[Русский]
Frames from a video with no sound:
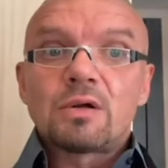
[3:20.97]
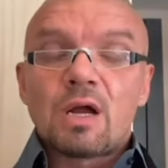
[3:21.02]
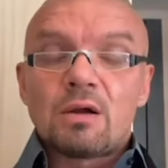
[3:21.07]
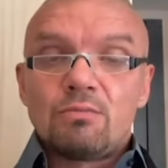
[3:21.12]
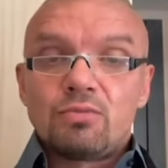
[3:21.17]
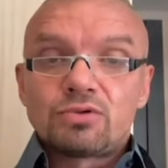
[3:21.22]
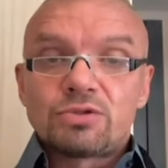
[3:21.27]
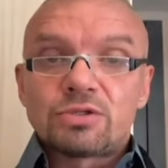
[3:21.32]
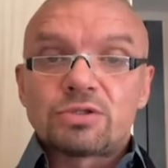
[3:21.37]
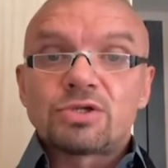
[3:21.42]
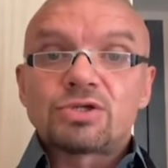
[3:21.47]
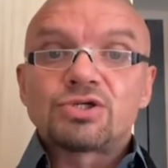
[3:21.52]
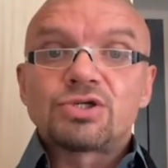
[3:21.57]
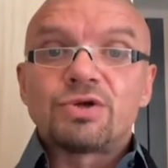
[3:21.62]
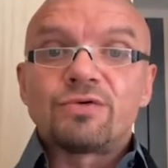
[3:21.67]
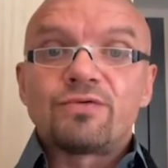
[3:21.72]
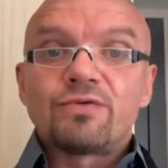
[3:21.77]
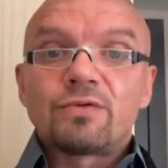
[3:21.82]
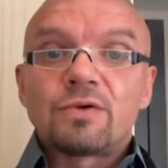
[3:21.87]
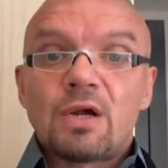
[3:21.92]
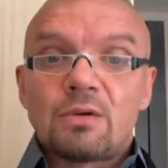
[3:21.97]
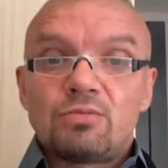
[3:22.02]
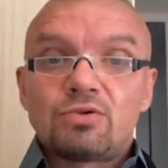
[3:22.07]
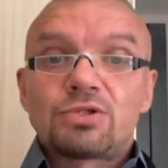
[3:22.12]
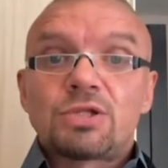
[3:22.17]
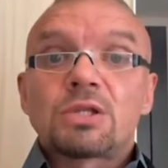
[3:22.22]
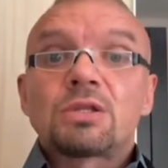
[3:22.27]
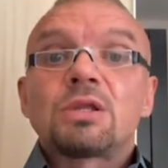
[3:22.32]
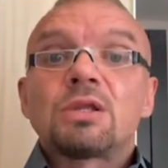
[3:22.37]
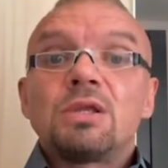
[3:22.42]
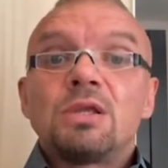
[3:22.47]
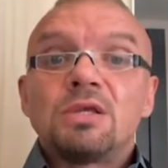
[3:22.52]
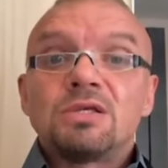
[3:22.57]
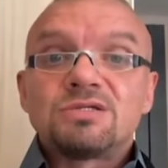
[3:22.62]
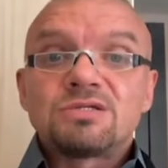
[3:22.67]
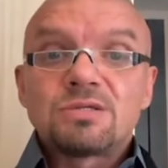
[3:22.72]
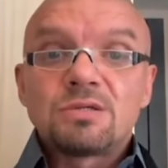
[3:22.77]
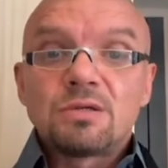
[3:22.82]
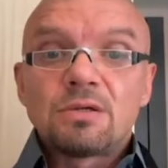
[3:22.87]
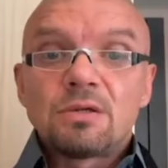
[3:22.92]
как будто ты жив, как будто ты
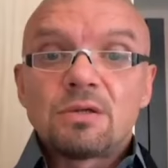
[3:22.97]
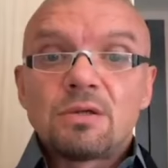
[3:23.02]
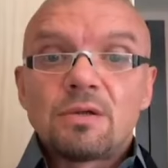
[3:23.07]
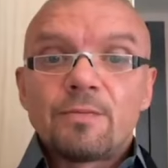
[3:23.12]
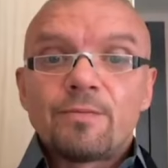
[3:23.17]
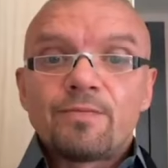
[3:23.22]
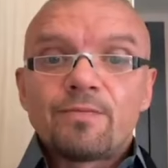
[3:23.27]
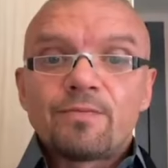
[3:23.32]
есть.